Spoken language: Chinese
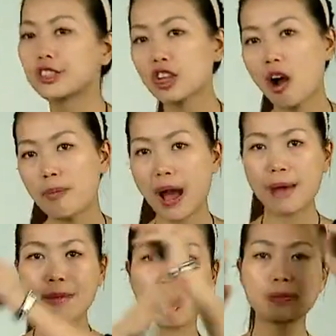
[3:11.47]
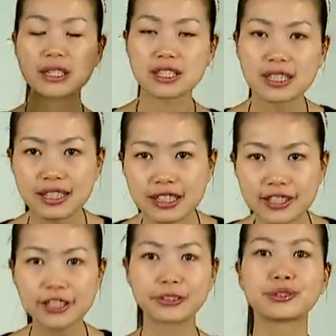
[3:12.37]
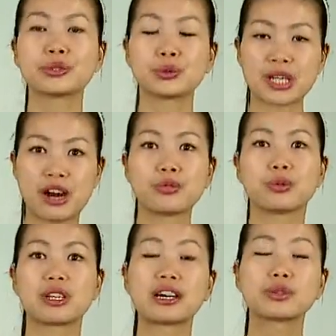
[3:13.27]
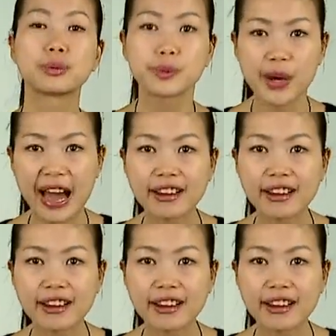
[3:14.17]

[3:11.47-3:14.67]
小白猫本身是有九条鱼的，对不对？